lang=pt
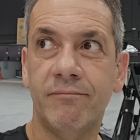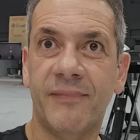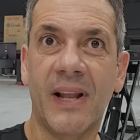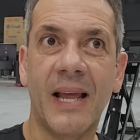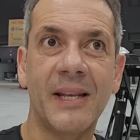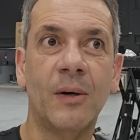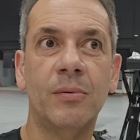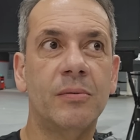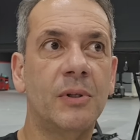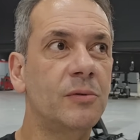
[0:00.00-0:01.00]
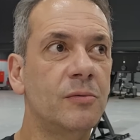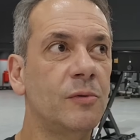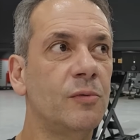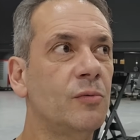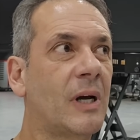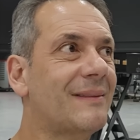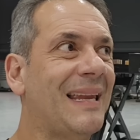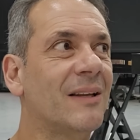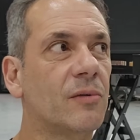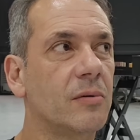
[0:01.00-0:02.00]
falar não, eu não, não, não
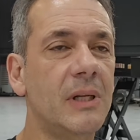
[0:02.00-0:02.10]
atendo.